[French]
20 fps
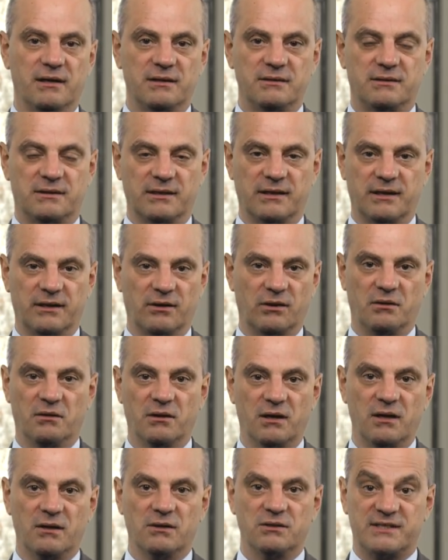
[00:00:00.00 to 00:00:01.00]
c'est euh,
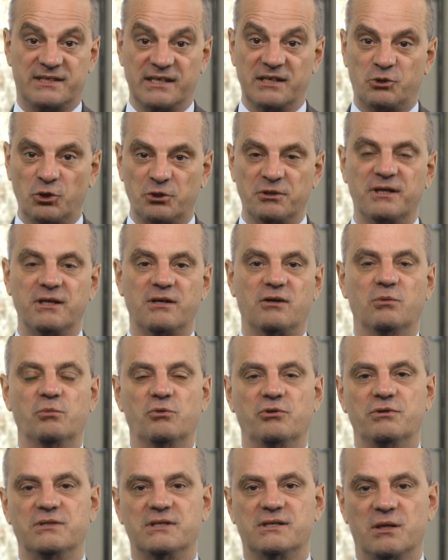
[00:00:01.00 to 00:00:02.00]
s'étonner,
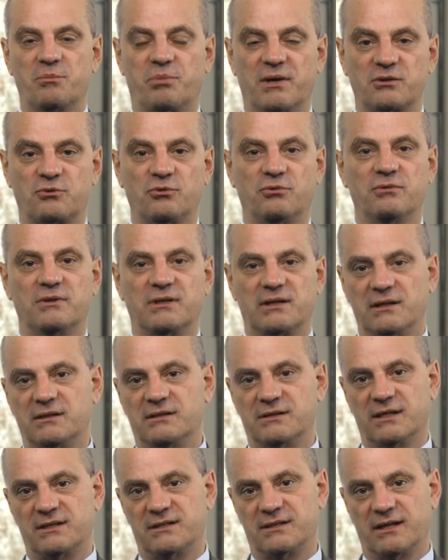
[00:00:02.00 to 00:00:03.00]
comme le disait Platon, et il
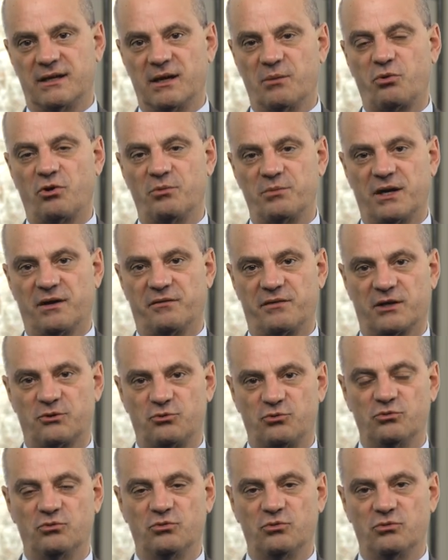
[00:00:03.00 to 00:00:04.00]
disait que c'était la première
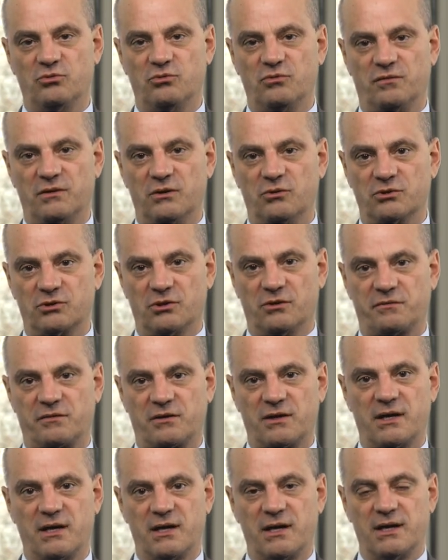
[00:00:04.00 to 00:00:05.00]
vertu du, philosophe,